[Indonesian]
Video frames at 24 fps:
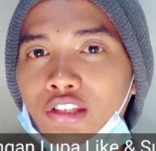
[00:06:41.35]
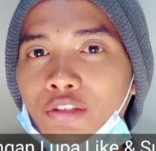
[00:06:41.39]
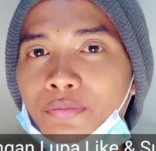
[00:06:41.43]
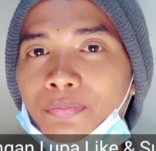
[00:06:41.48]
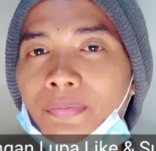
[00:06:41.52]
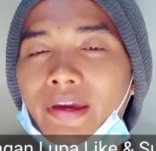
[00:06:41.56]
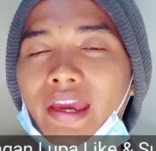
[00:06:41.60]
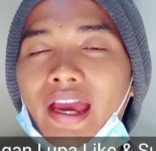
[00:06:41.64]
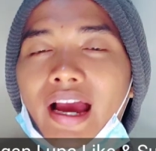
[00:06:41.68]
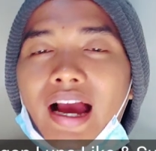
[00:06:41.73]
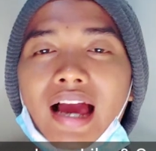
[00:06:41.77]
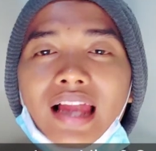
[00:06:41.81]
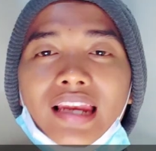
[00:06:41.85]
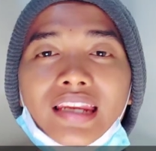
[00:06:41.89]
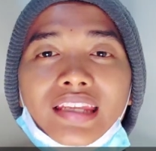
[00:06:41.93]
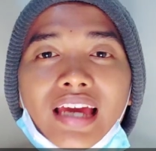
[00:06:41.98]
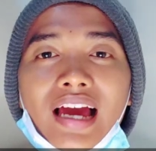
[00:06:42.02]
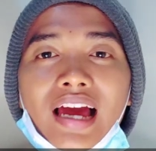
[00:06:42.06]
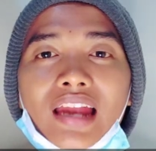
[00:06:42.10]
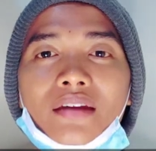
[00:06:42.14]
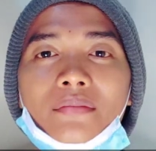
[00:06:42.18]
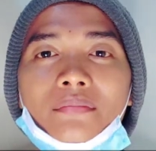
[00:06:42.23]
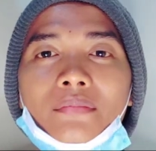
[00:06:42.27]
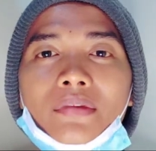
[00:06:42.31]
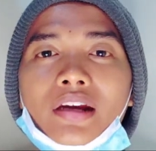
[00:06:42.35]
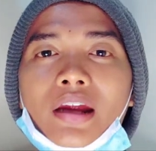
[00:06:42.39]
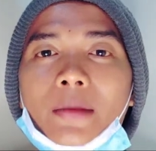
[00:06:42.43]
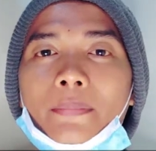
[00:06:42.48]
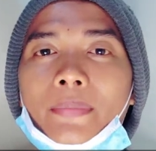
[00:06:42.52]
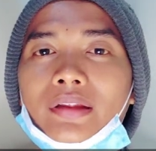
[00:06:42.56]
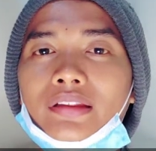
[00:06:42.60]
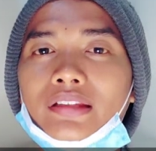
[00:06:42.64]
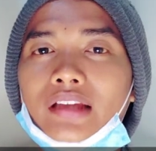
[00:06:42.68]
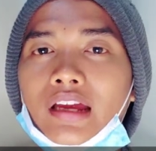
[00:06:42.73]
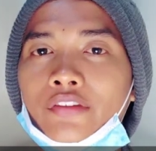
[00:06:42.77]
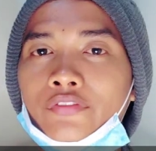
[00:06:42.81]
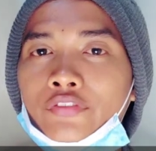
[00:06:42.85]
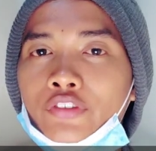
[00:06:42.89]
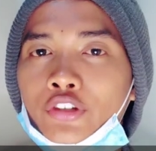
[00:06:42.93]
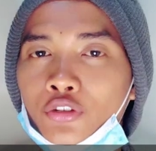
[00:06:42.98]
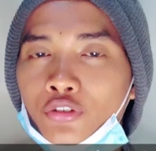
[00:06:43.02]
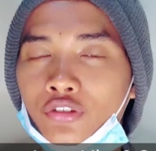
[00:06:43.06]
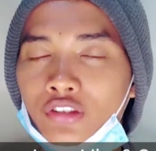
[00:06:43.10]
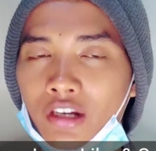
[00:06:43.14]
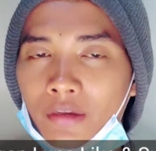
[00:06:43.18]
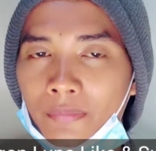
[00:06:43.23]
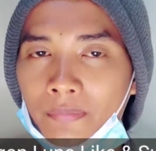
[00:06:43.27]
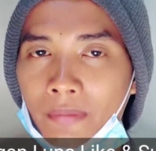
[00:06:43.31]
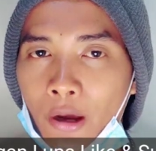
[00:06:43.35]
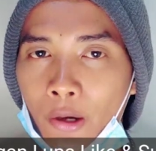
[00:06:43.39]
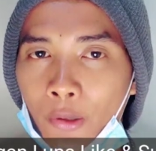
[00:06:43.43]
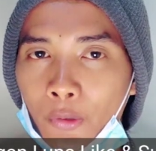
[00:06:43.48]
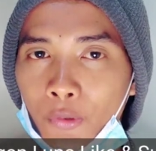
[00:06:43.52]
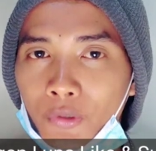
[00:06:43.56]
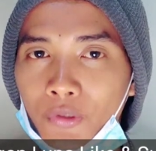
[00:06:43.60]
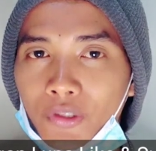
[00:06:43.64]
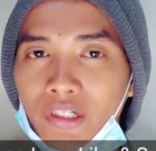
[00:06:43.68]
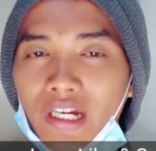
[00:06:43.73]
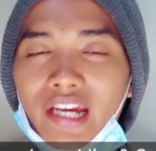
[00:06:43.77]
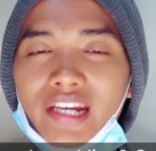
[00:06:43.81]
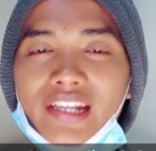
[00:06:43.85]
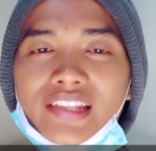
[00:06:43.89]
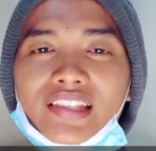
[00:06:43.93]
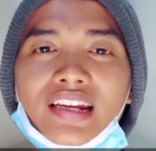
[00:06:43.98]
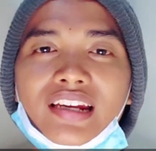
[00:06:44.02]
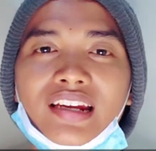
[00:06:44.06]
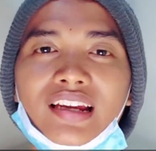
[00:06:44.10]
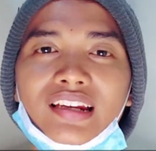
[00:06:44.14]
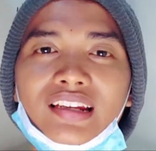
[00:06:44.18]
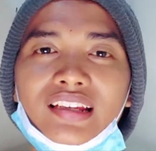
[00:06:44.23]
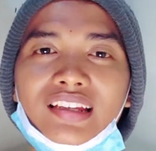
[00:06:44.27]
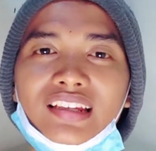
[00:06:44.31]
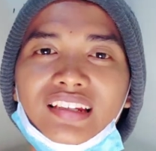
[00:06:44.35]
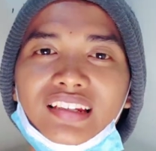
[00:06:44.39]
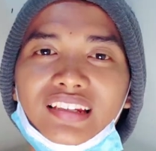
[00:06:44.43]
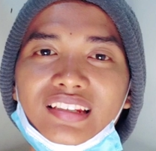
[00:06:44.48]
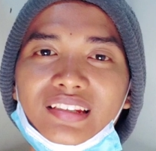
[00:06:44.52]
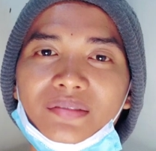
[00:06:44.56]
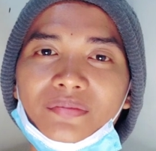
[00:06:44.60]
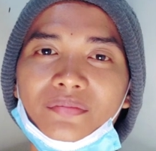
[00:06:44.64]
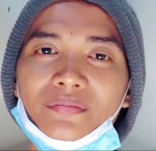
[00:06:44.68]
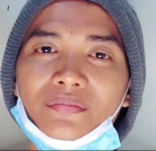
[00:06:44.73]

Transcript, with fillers: supaya kalian mendapatkan video terbaru dari channel ini.